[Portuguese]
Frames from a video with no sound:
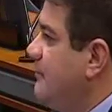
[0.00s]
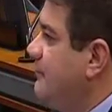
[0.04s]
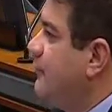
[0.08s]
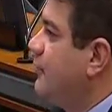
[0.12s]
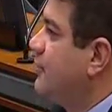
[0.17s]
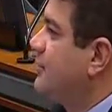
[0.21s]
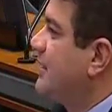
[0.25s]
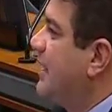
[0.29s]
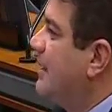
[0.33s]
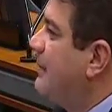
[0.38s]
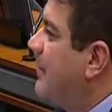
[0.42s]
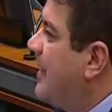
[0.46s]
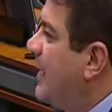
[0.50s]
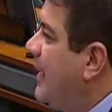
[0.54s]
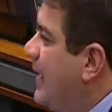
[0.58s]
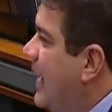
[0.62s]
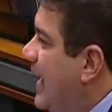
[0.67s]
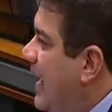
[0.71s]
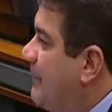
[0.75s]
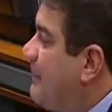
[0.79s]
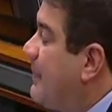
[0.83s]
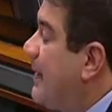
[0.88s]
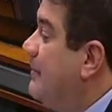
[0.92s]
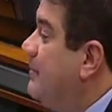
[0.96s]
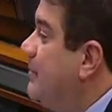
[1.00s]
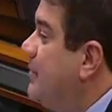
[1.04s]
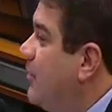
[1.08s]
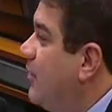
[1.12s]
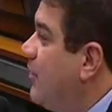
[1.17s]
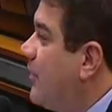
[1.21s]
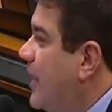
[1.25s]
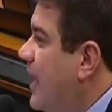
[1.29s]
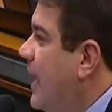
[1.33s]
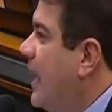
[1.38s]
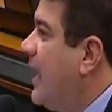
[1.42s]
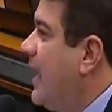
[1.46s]
Vou trabalhar para
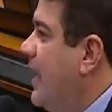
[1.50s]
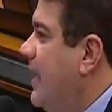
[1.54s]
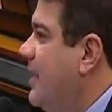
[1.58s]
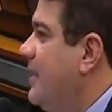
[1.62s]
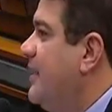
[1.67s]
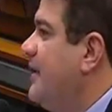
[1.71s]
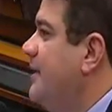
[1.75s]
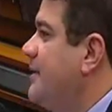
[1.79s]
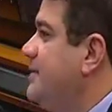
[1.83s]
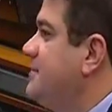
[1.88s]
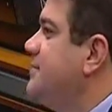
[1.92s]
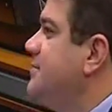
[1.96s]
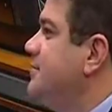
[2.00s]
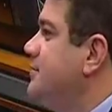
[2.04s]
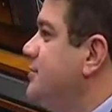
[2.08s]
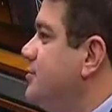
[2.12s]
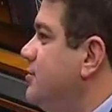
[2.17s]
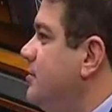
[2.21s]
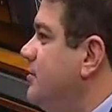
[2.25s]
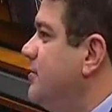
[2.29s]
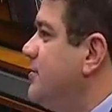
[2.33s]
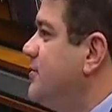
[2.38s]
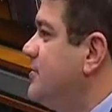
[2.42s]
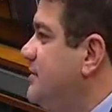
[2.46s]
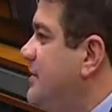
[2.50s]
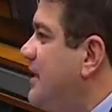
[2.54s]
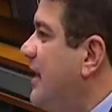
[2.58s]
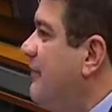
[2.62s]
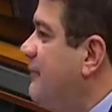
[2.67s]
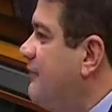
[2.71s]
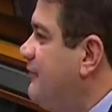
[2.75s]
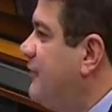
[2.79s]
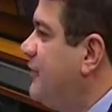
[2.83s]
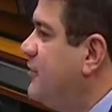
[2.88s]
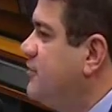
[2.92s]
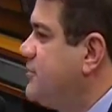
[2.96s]
melhorar esses números e
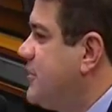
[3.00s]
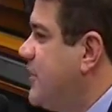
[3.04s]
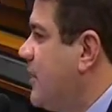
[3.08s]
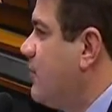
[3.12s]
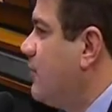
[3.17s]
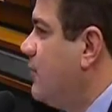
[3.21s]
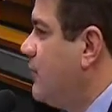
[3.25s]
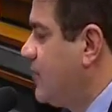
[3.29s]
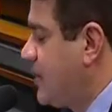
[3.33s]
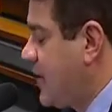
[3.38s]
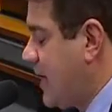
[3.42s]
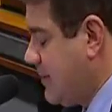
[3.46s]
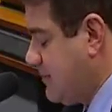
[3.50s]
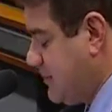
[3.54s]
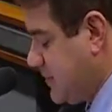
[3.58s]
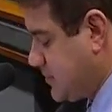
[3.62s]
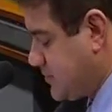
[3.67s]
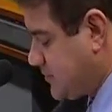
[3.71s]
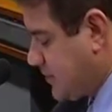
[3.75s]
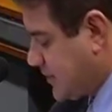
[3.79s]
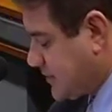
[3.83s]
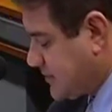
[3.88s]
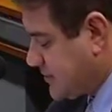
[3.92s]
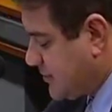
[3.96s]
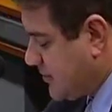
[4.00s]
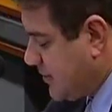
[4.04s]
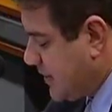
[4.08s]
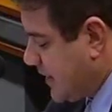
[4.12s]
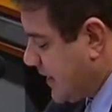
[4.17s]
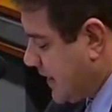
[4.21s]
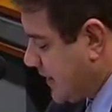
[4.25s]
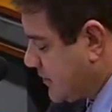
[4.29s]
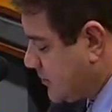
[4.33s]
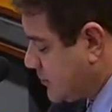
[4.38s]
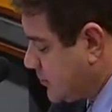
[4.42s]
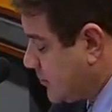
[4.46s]
defendo, já coloquei a minha situação
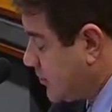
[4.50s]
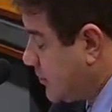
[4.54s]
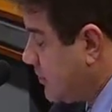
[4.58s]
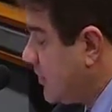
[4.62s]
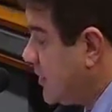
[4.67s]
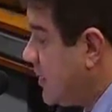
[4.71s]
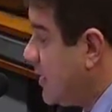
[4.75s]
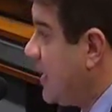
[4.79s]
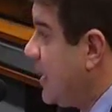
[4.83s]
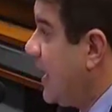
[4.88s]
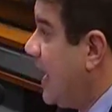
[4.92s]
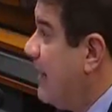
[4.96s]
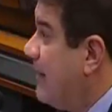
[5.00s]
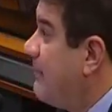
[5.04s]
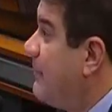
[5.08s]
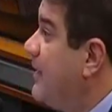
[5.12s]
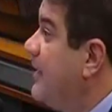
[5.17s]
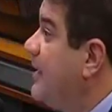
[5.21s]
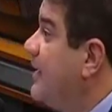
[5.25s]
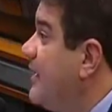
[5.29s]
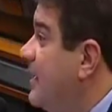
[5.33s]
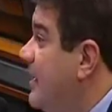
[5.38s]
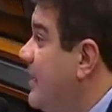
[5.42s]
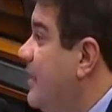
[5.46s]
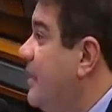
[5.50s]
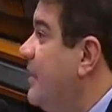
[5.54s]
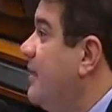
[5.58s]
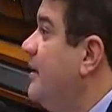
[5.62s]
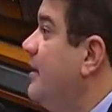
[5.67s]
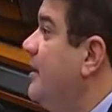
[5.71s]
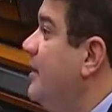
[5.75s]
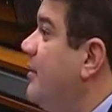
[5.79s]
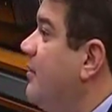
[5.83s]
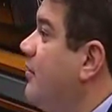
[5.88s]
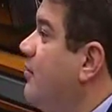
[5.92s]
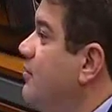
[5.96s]
relator. Amanhã,
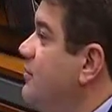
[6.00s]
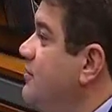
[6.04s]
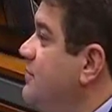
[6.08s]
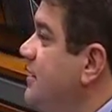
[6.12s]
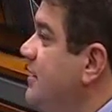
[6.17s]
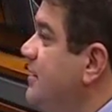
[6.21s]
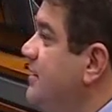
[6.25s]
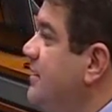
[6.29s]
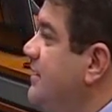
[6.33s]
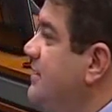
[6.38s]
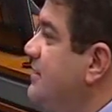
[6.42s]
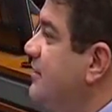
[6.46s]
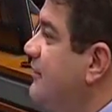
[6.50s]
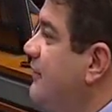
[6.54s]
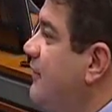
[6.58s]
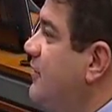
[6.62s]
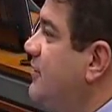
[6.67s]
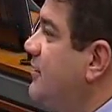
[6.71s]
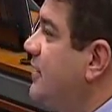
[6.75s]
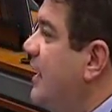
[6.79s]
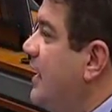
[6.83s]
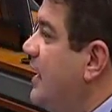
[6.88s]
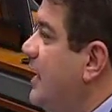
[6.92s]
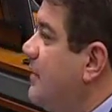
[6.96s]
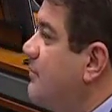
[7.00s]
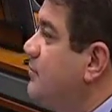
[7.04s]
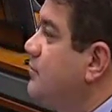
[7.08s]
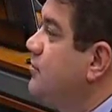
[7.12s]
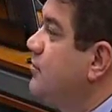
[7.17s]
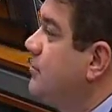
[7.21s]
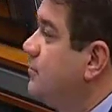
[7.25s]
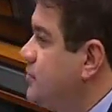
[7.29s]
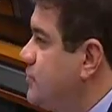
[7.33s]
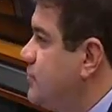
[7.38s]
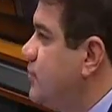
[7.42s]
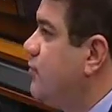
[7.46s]
com certeza, votaremos
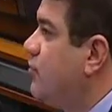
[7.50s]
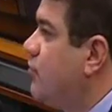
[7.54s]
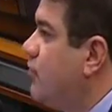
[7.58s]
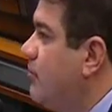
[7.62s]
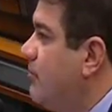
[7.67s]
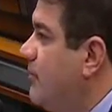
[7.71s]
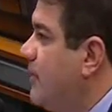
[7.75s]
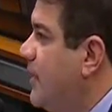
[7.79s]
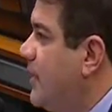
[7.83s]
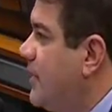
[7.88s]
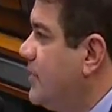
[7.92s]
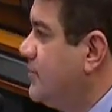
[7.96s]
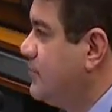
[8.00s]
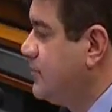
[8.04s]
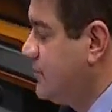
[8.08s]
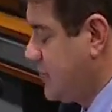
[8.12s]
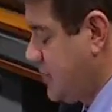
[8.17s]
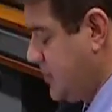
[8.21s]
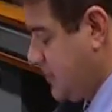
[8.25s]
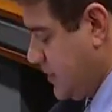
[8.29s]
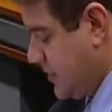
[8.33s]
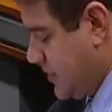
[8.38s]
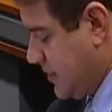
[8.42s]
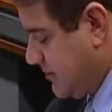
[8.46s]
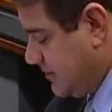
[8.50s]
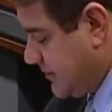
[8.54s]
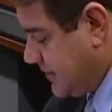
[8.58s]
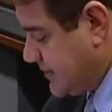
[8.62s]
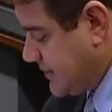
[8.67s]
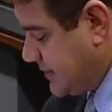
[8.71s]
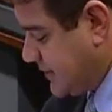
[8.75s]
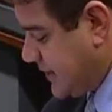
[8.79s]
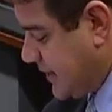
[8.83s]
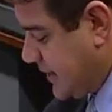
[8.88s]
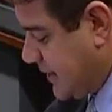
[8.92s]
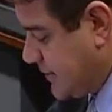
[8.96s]
sob o seu comando,
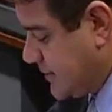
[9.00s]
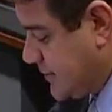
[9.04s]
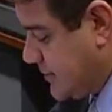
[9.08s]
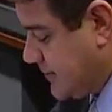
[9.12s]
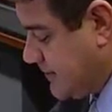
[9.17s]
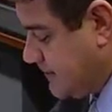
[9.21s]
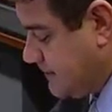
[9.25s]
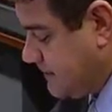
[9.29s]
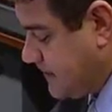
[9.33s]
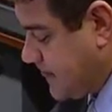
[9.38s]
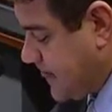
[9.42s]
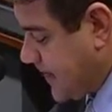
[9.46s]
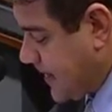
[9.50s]
presidente.